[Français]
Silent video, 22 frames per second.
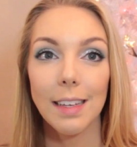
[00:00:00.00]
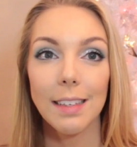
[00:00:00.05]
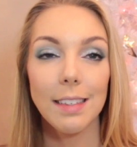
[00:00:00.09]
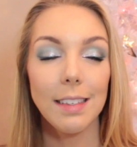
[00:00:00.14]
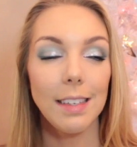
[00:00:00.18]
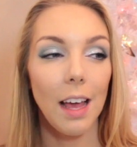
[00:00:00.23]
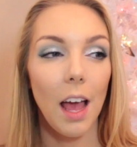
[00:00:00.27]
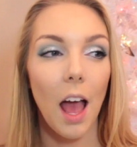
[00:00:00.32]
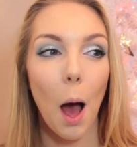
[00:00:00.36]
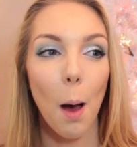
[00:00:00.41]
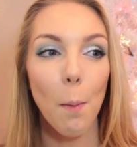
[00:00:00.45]

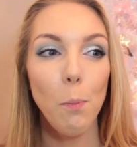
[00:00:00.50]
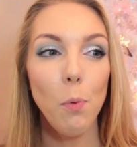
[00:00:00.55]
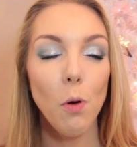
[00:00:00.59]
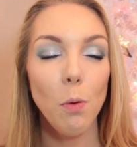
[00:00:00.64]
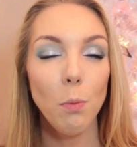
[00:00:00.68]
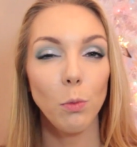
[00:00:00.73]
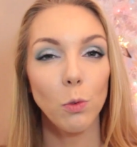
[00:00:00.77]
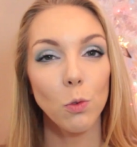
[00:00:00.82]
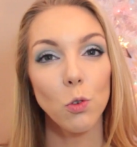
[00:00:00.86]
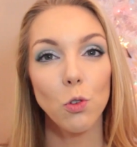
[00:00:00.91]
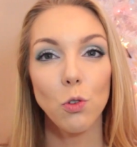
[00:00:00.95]
C'est un
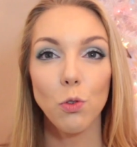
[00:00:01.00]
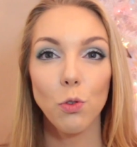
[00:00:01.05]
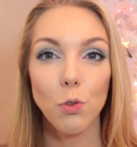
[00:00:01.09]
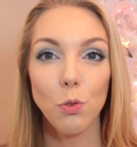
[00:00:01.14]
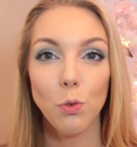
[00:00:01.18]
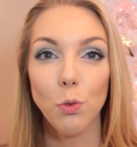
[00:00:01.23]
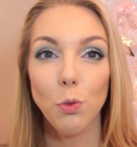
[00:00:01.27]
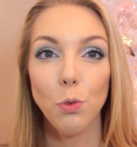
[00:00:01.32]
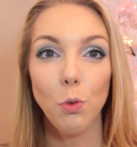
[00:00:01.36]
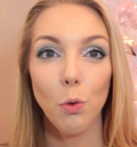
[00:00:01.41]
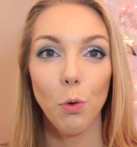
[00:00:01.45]
peu mon
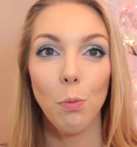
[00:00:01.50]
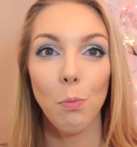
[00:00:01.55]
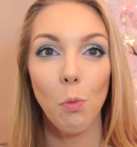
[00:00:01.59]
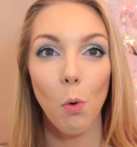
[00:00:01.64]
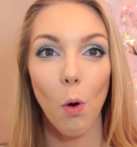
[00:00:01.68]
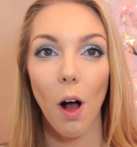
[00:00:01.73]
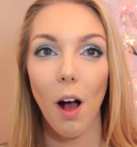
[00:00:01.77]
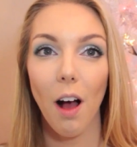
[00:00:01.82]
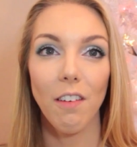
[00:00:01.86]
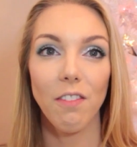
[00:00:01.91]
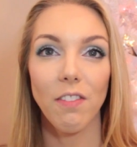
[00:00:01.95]
joujou de
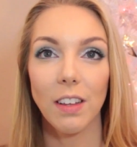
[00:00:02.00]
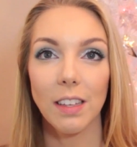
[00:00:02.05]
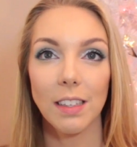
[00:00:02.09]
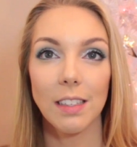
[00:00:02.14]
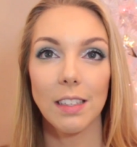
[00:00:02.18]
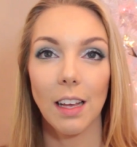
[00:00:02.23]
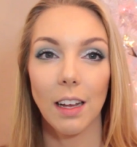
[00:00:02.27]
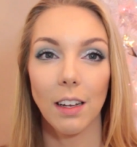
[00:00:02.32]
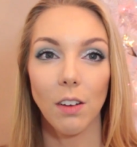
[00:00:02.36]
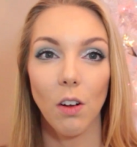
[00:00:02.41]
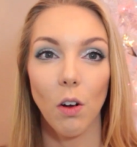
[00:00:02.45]
moi à
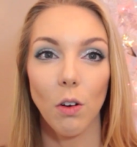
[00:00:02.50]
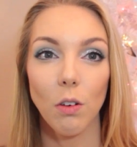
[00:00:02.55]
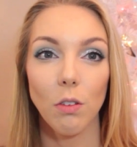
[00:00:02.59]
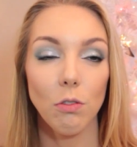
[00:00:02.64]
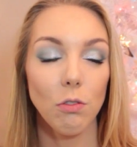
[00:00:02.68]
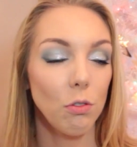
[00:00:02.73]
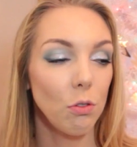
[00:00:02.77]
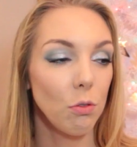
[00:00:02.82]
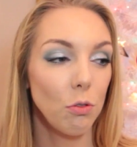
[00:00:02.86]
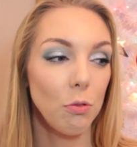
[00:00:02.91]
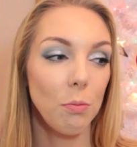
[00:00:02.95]
25
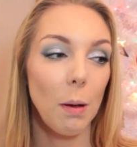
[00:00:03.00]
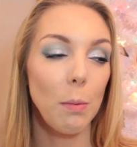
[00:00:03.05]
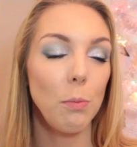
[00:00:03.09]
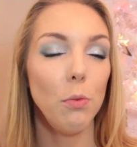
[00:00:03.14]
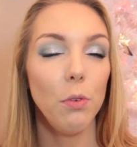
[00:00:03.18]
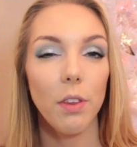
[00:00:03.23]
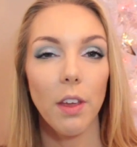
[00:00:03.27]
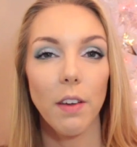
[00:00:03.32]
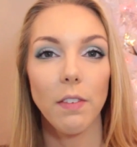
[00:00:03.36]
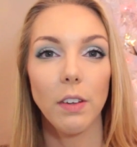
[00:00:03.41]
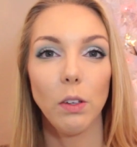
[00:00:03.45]
ans, je, je
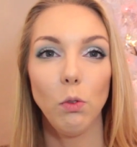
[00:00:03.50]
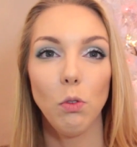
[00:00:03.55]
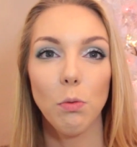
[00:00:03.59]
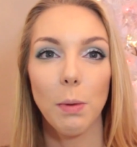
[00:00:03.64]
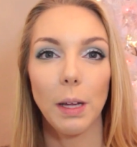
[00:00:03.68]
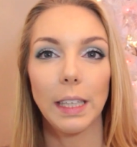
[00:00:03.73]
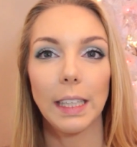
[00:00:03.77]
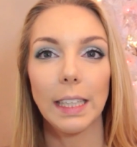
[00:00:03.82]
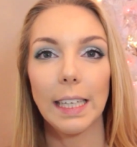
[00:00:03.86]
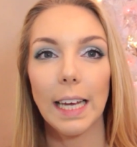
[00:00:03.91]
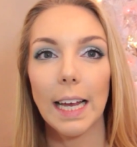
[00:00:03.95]
m'amuse avec du
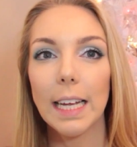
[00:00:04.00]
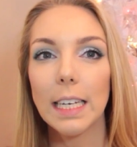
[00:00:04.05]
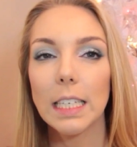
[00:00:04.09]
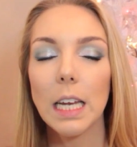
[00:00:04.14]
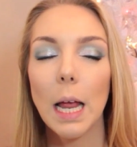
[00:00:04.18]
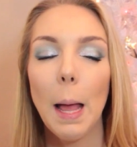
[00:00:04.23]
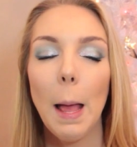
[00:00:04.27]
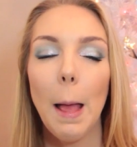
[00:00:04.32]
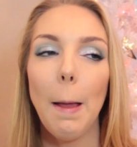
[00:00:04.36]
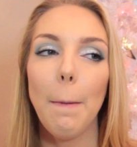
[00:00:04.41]
maquillage